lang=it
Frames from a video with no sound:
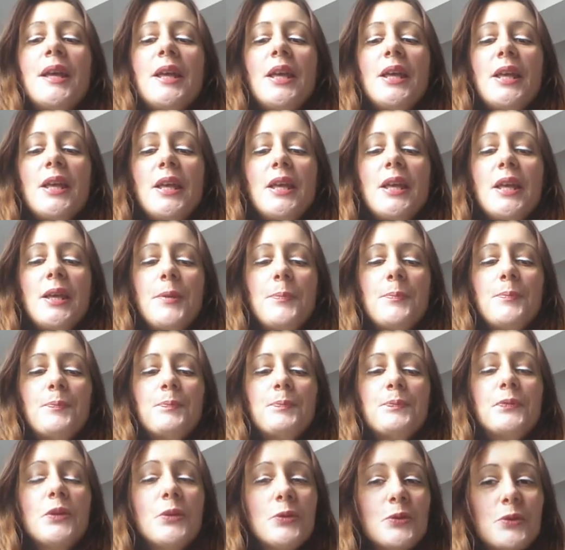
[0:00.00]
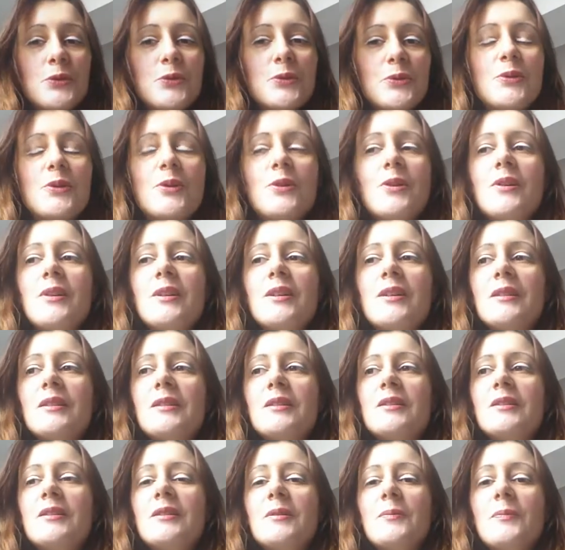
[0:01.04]
E, ehm, non solo,
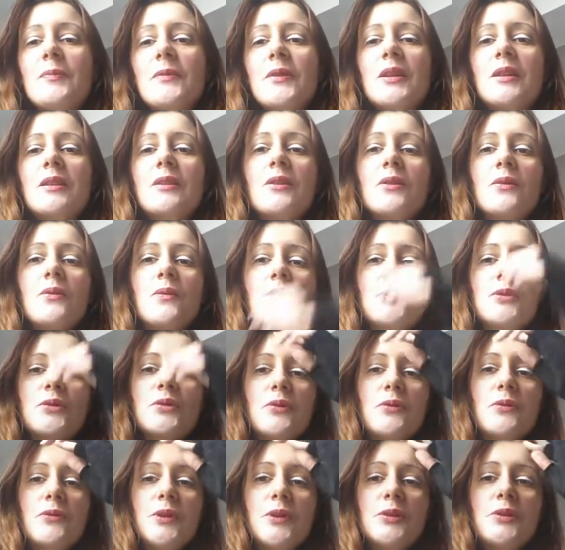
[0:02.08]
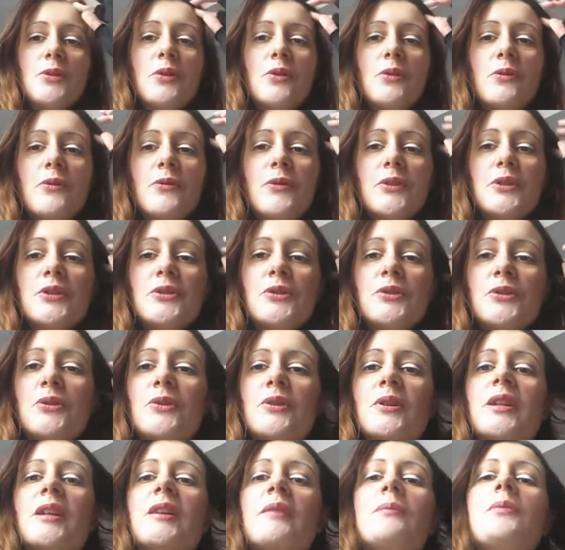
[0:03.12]
uh, questo è un video
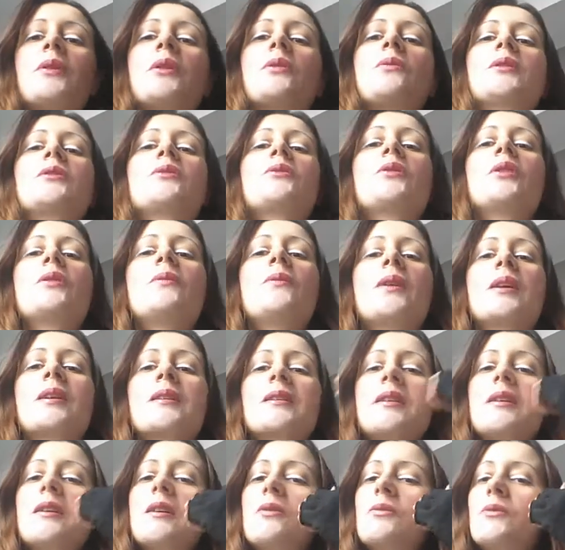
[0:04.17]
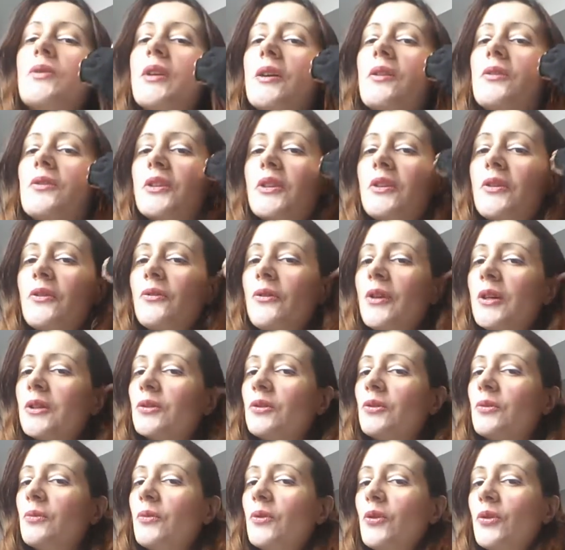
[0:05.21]
confessione per quanto riguarda una cosa che ho
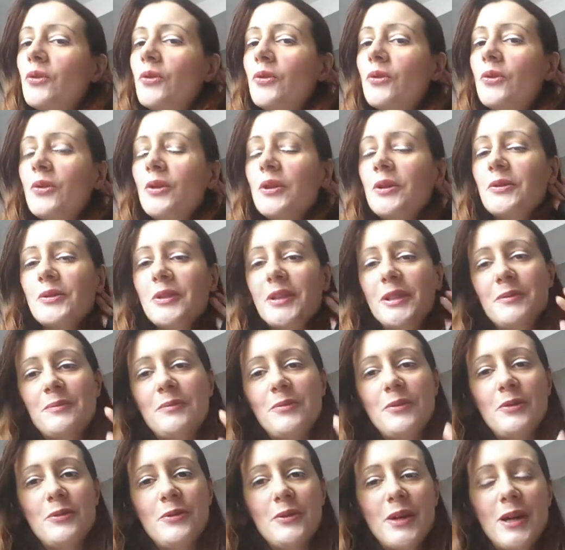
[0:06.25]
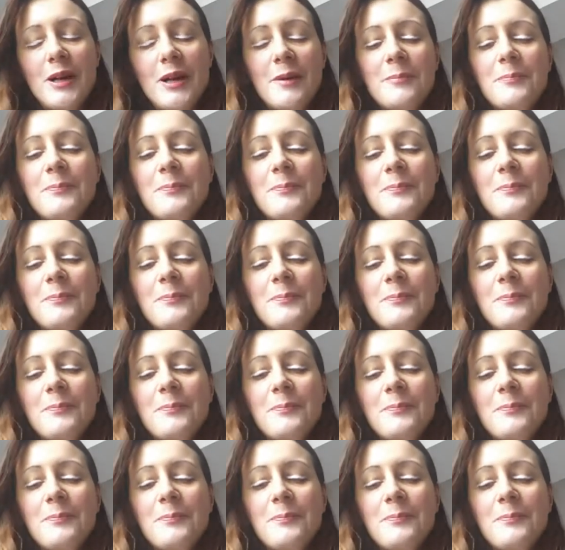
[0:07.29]
fatto molto tempo fa,